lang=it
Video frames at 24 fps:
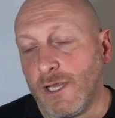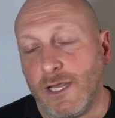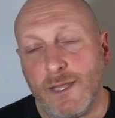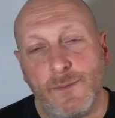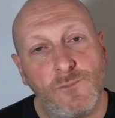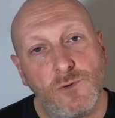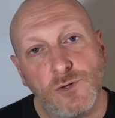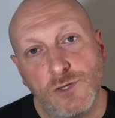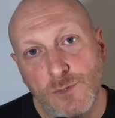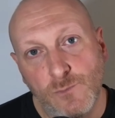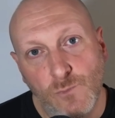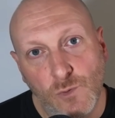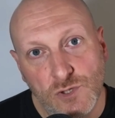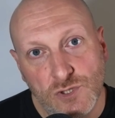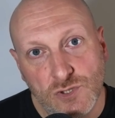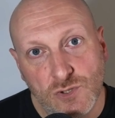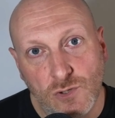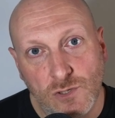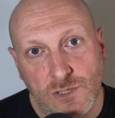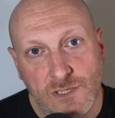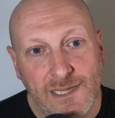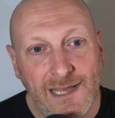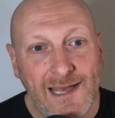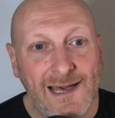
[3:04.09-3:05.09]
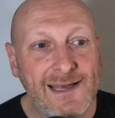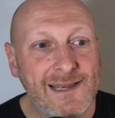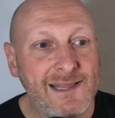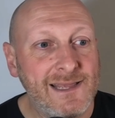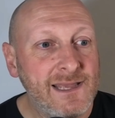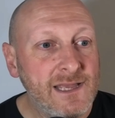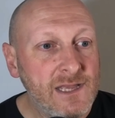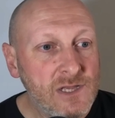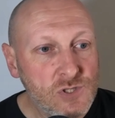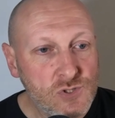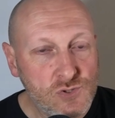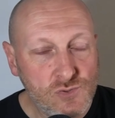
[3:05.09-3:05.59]
che poi ti puoi scordare
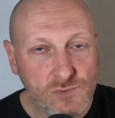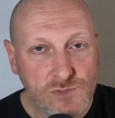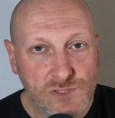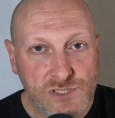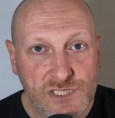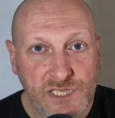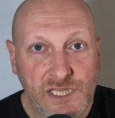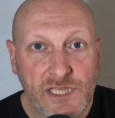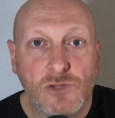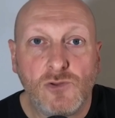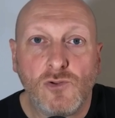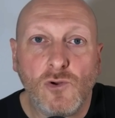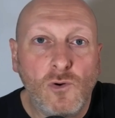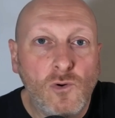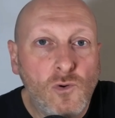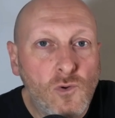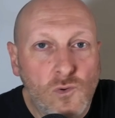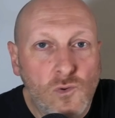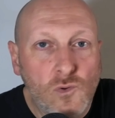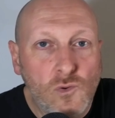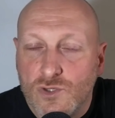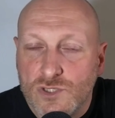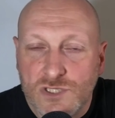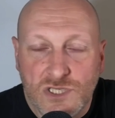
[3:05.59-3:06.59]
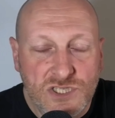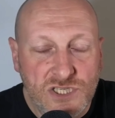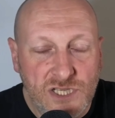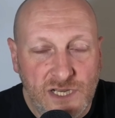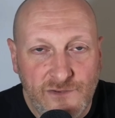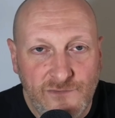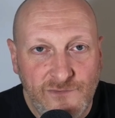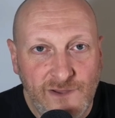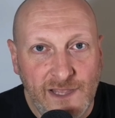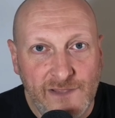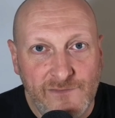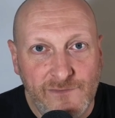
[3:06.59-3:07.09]
sul sito o se ce la
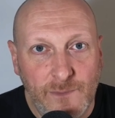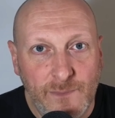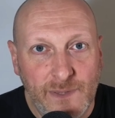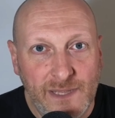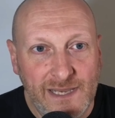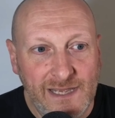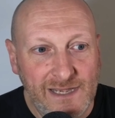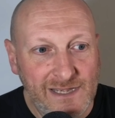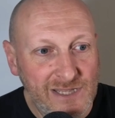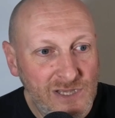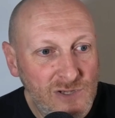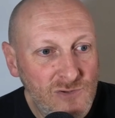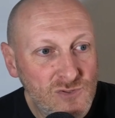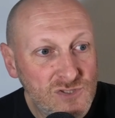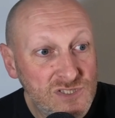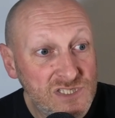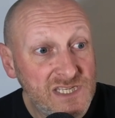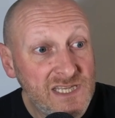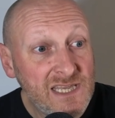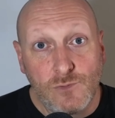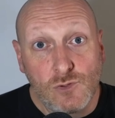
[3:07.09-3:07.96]
fai va bene anche così,